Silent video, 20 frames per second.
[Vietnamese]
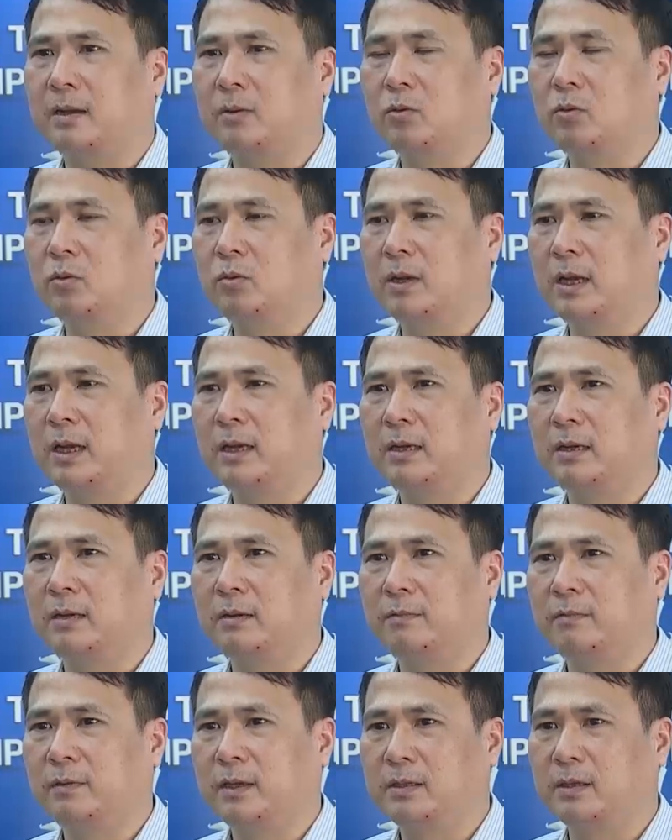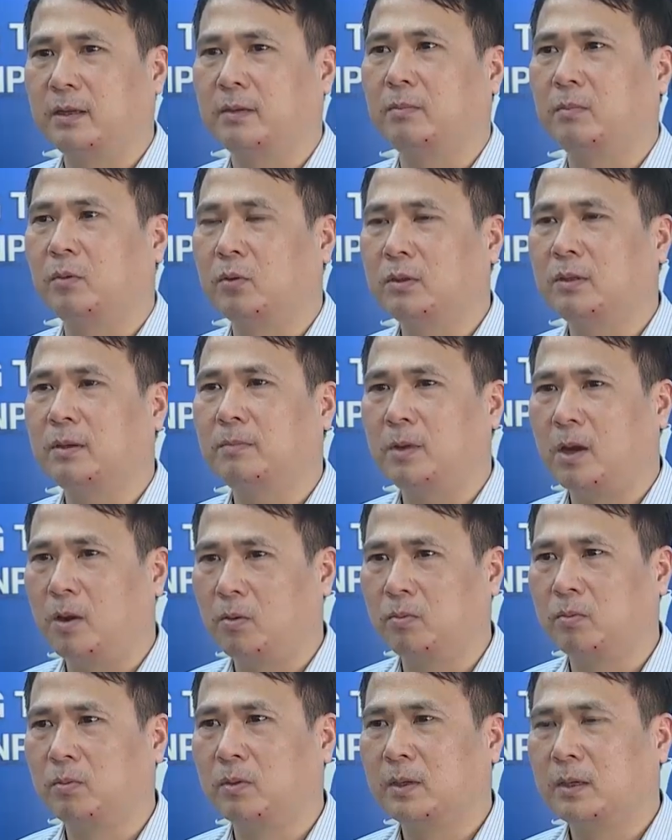e đê u lên Vision bốn chấm
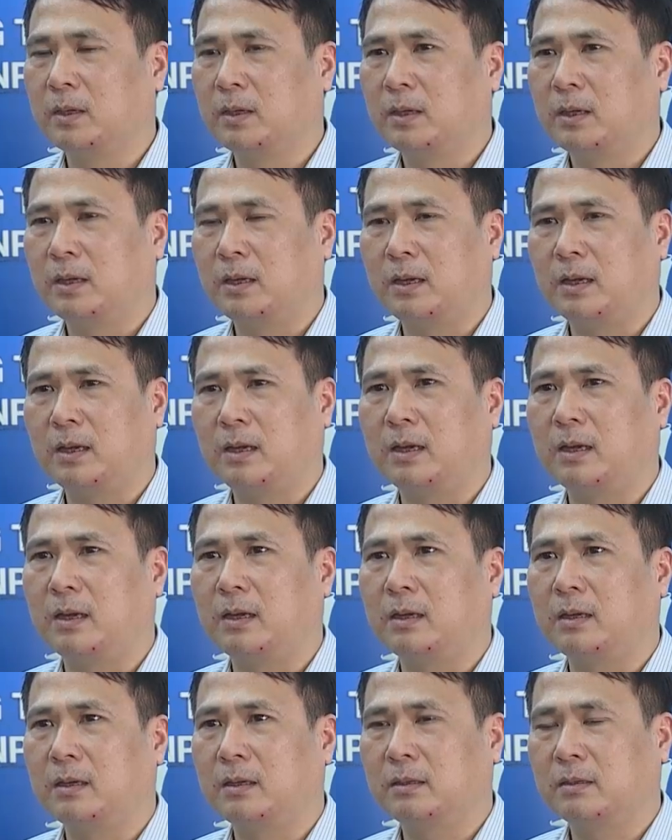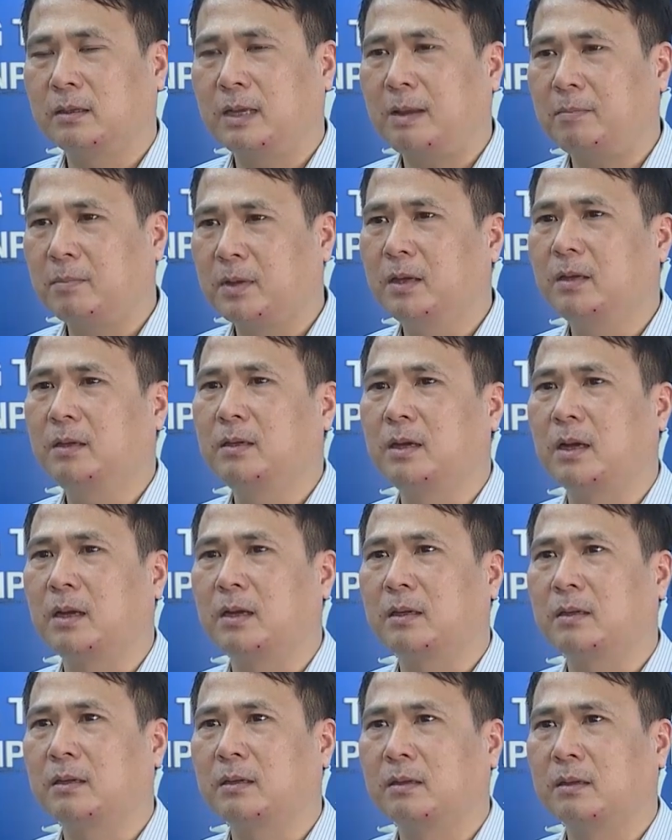không đáp ứng được
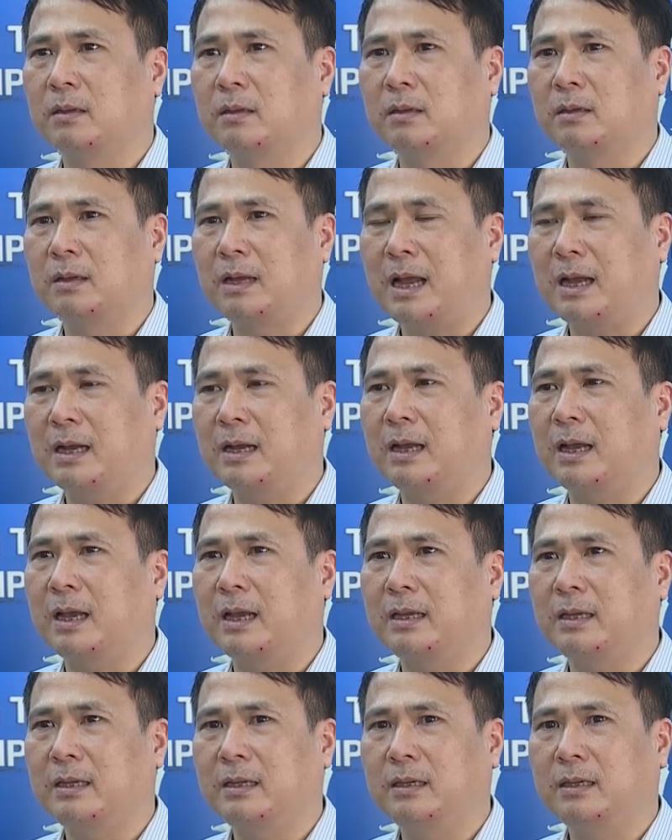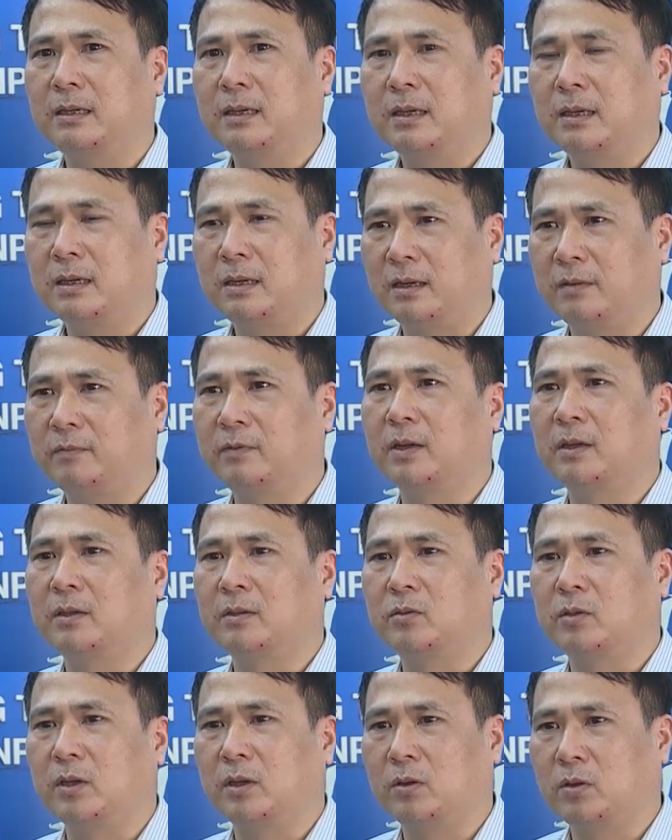các cái lĩnh vực
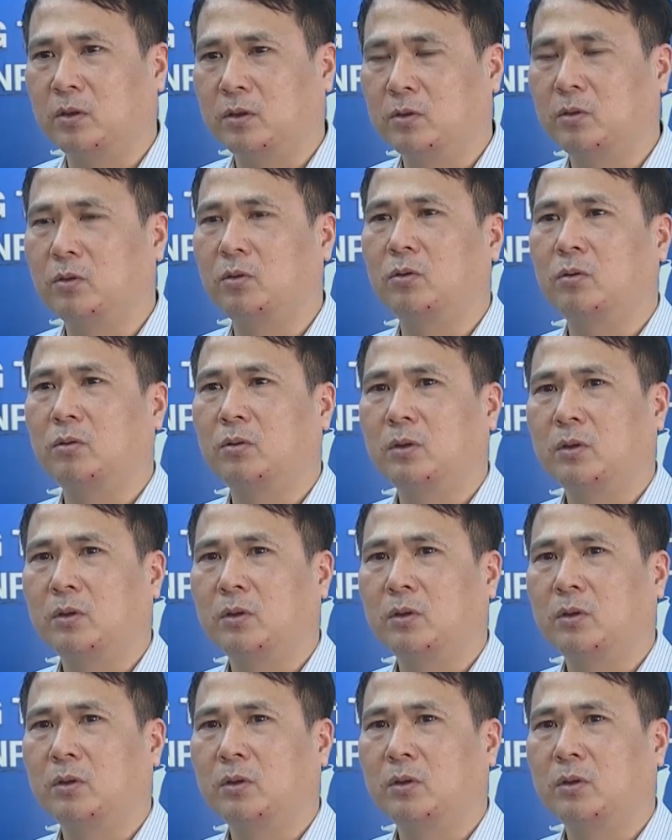chuyển đổi số.